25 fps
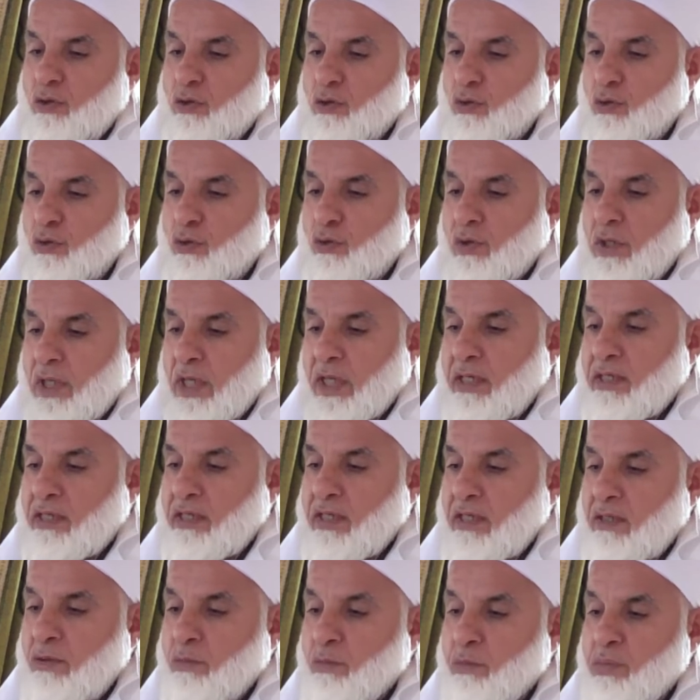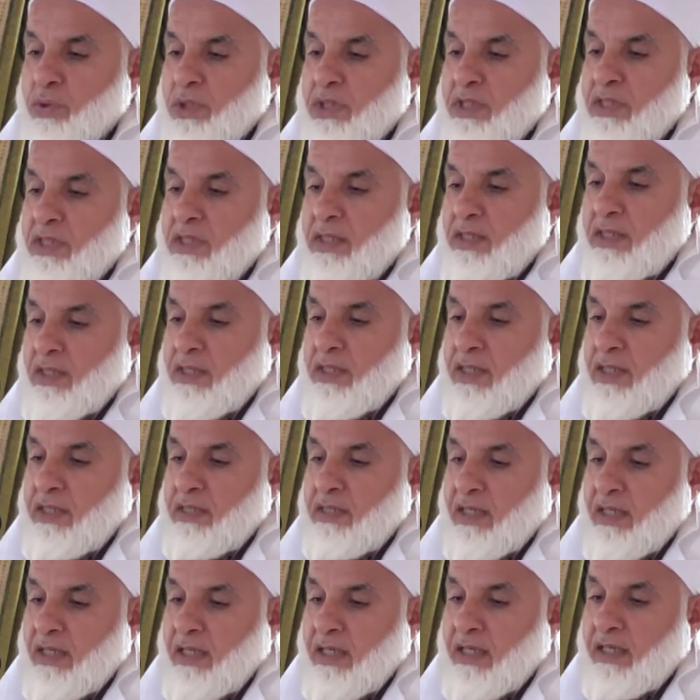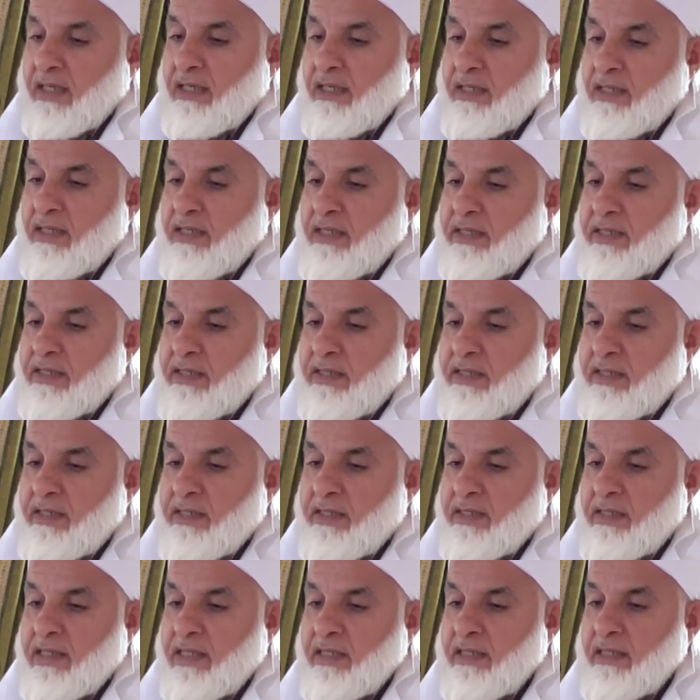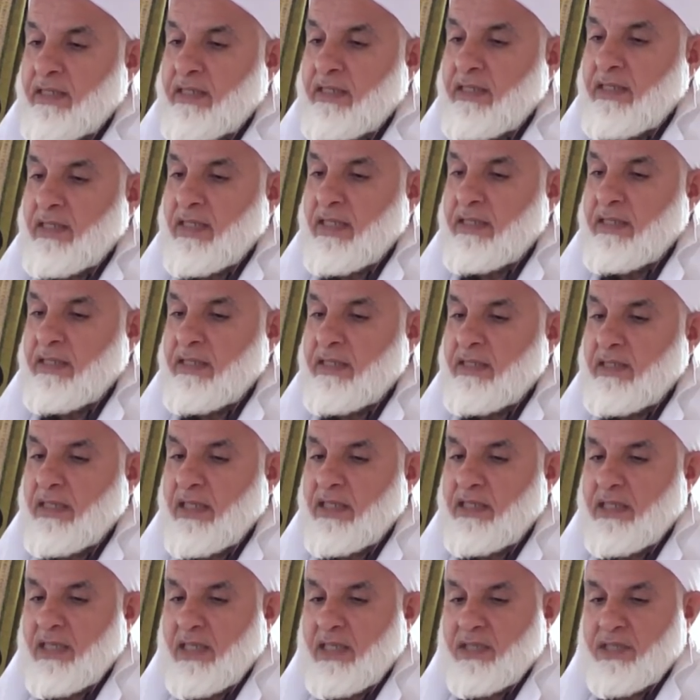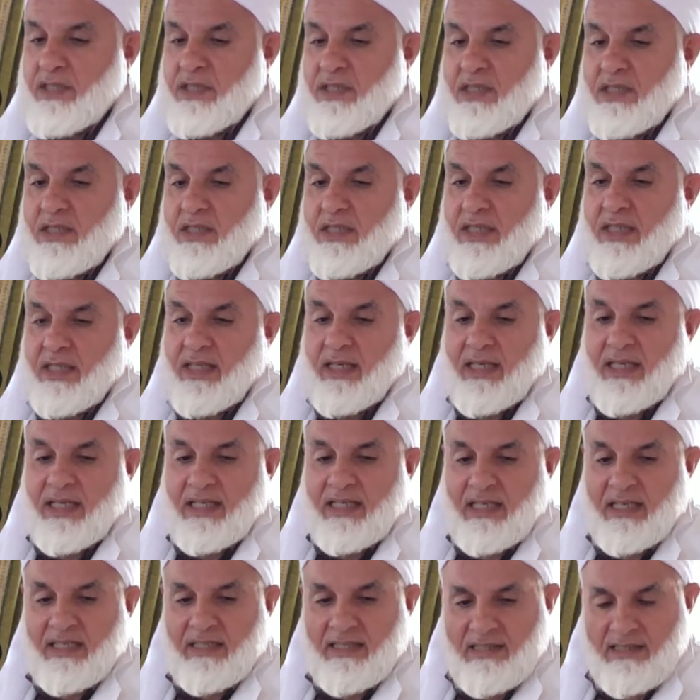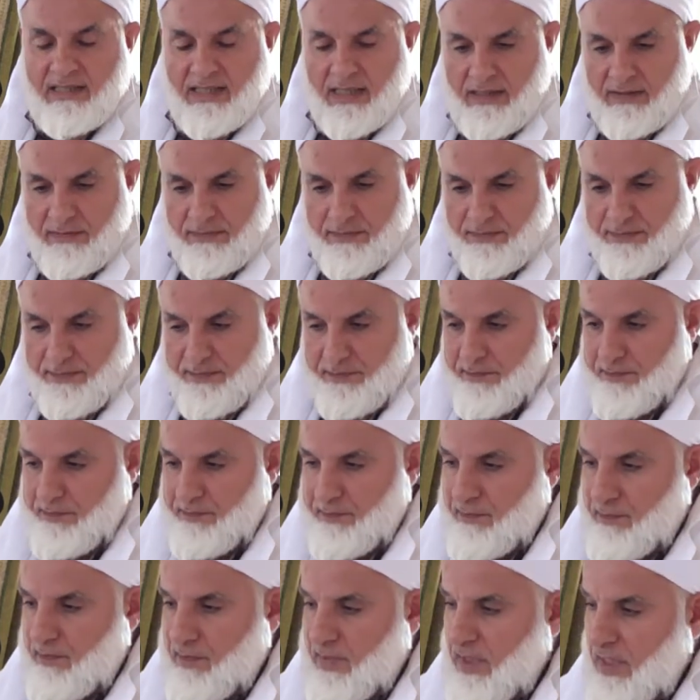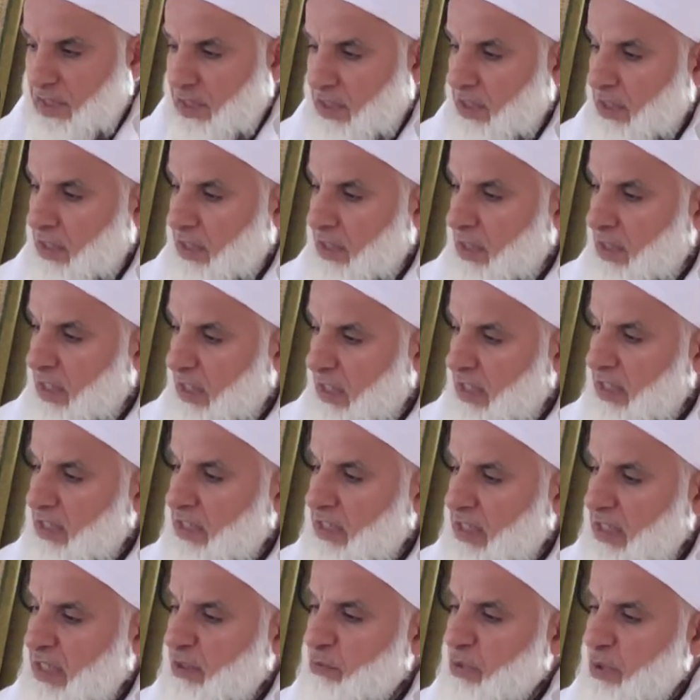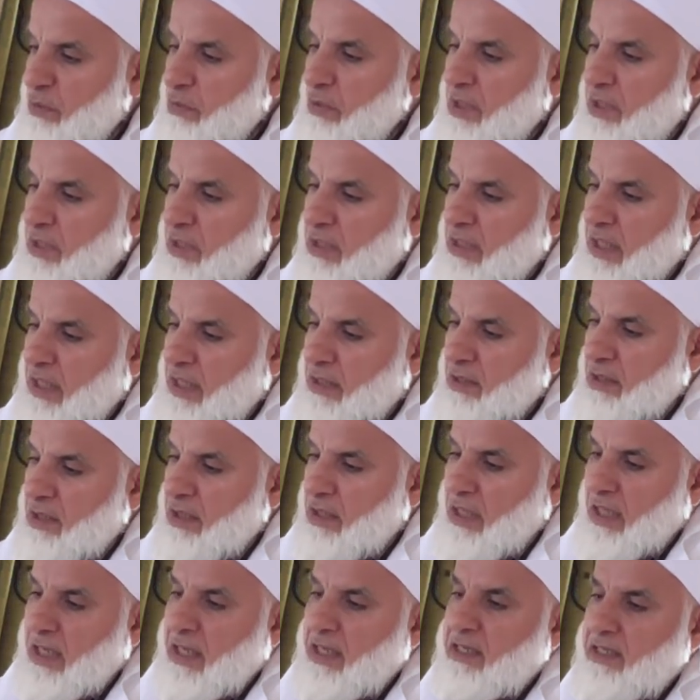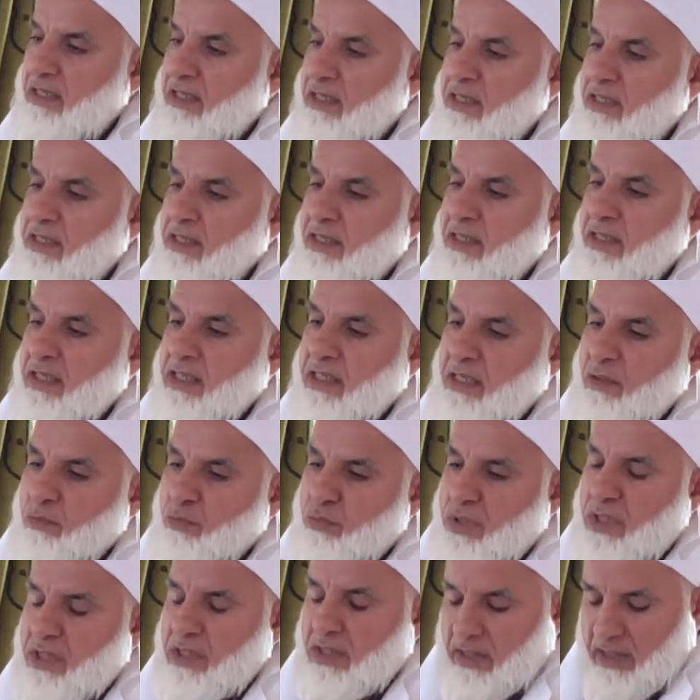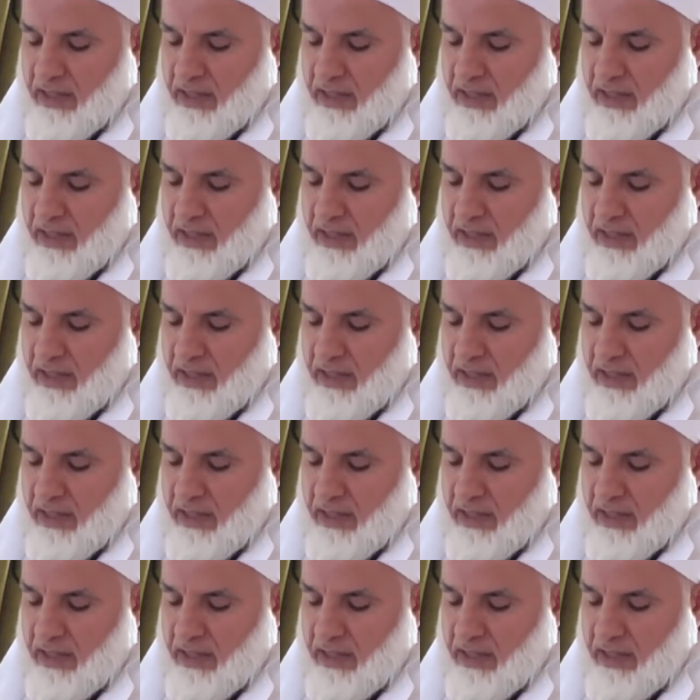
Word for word: onlardan birisi ya da her ikisi senin yanında yaşlılığa ererse anne babandan her ikisi ya da bir